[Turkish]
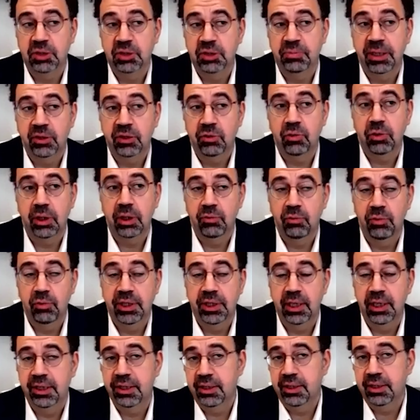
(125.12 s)
gelişmekte olan
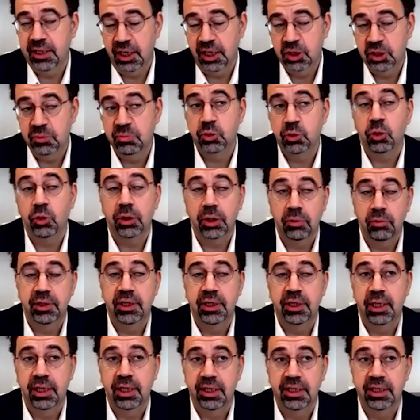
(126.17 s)
ülkelerin, gelişmiş olan
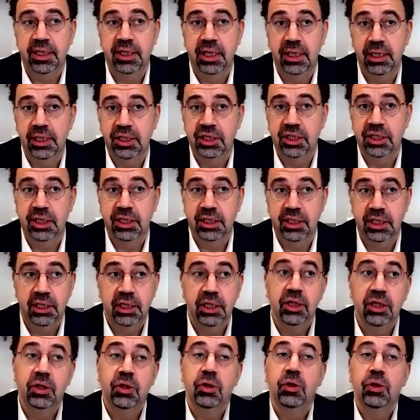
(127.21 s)
ülkelerin
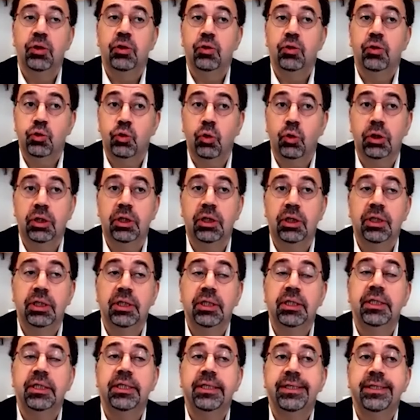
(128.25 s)
geleceğini çok
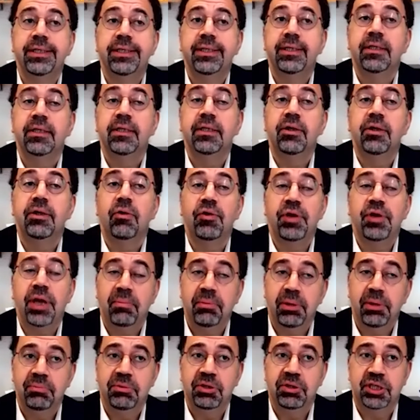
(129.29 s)

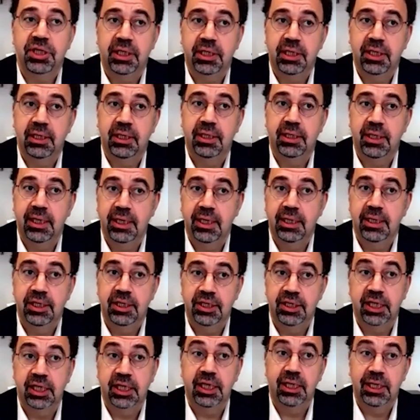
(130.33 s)
önemli bir
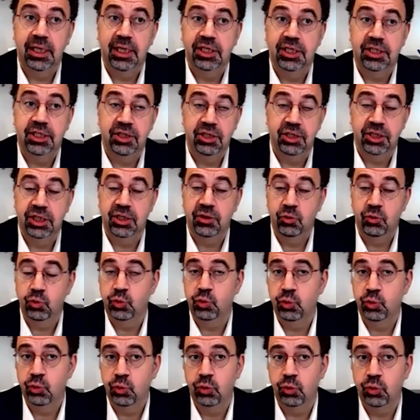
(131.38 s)
şekilde şekilleştireceğini
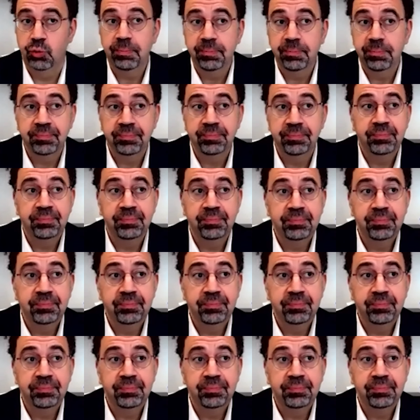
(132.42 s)
düşünüyorum.